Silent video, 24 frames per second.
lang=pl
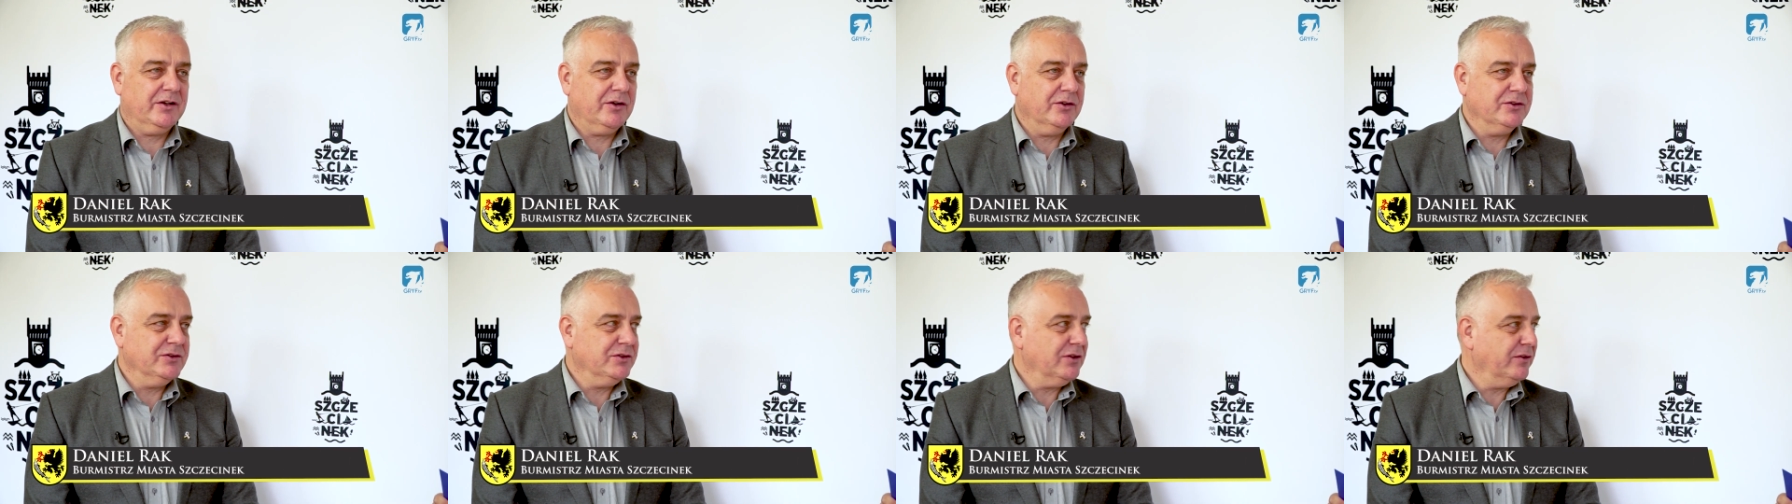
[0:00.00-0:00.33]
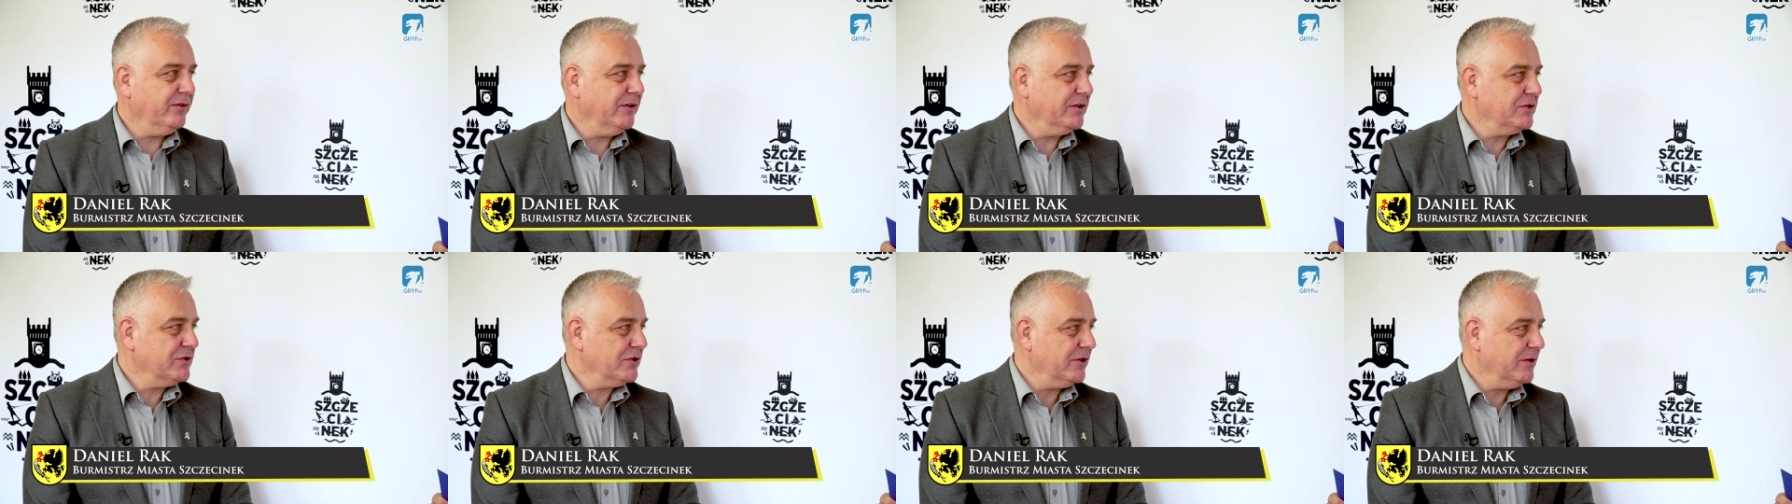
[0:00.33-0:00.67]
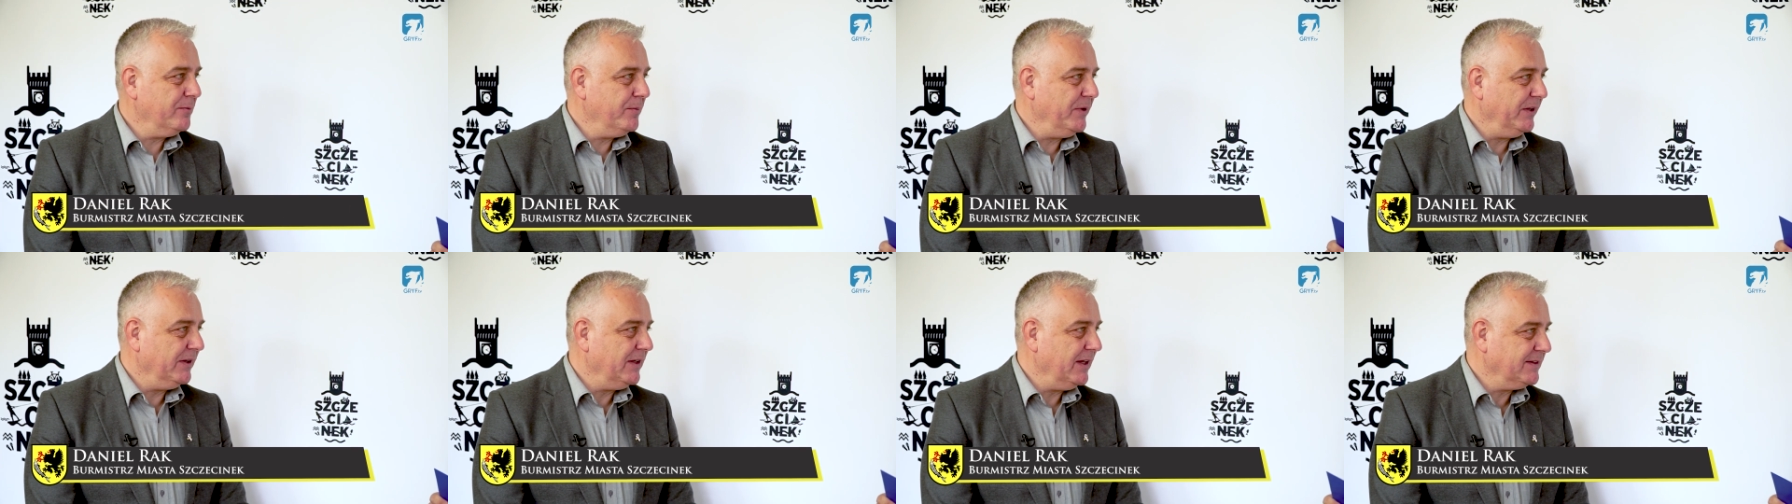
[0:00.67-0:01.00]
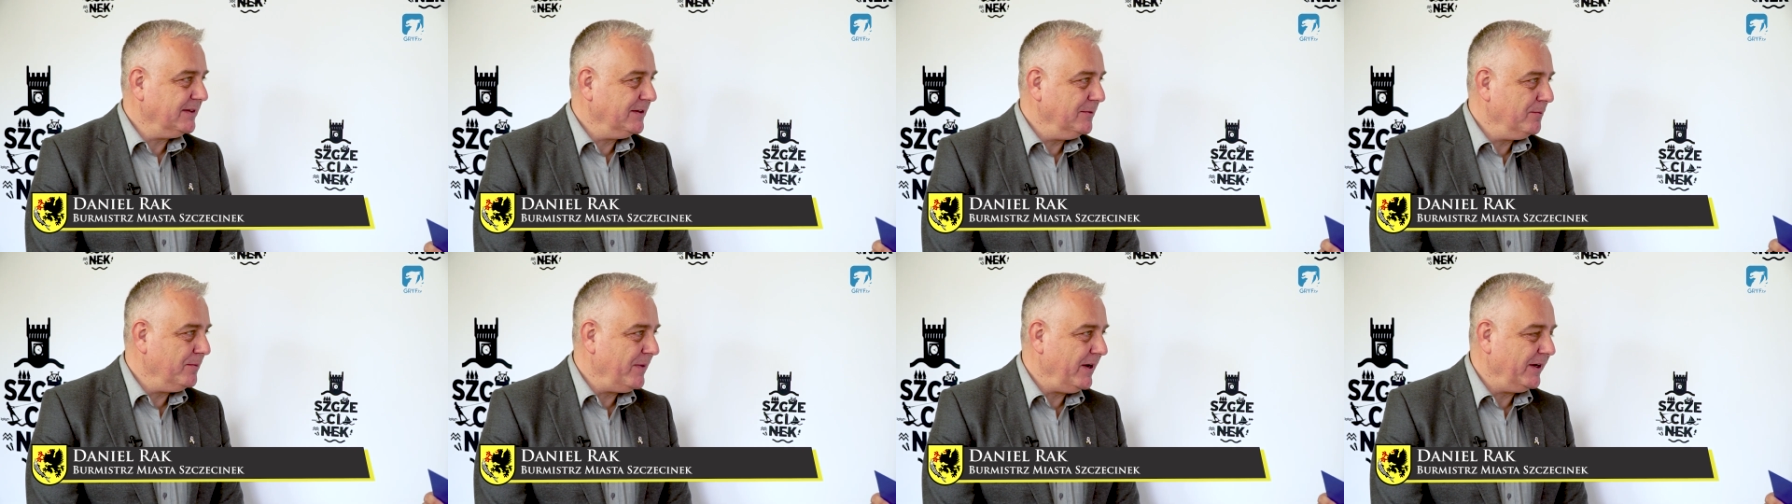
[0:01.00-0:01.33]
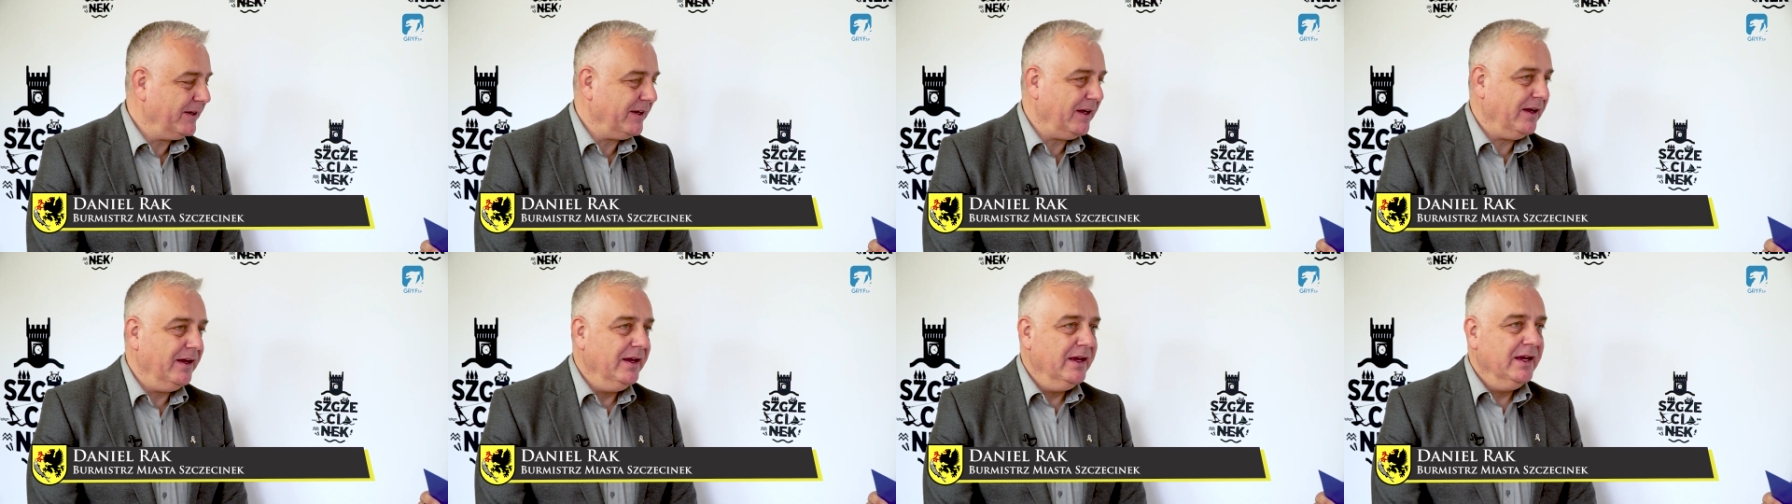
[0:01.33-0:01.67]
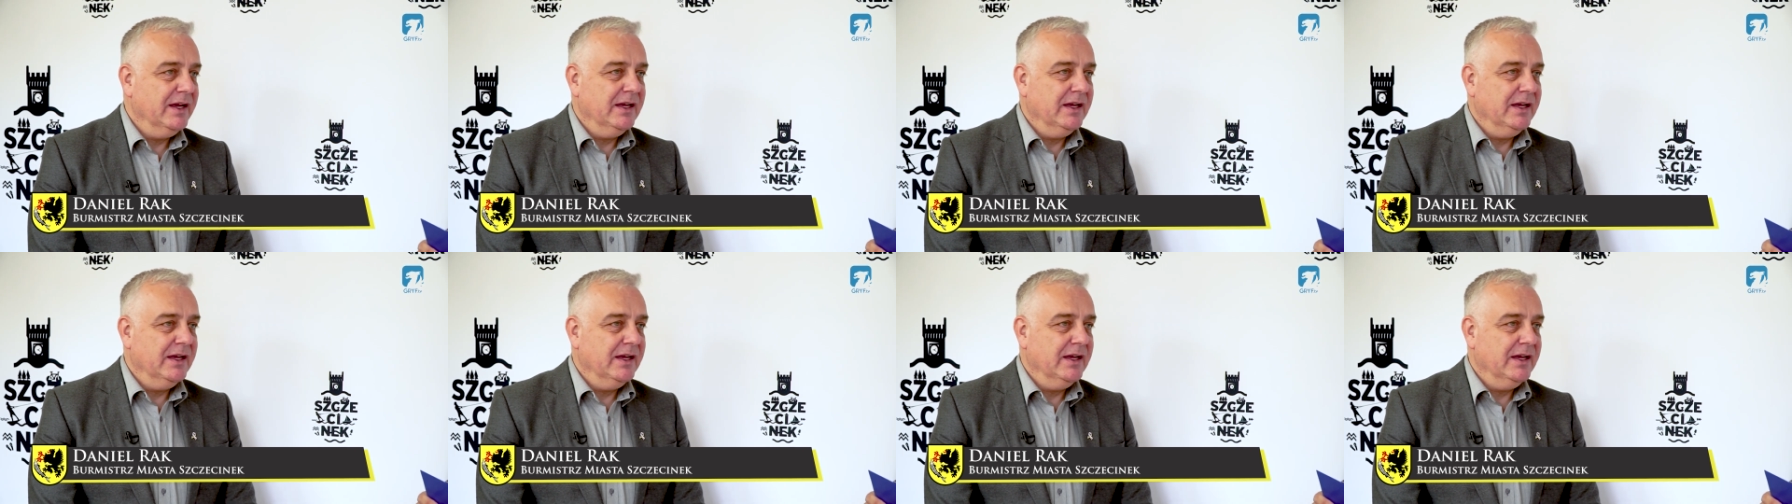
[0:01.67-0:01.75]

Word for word: końcowej, czyli 15 maja.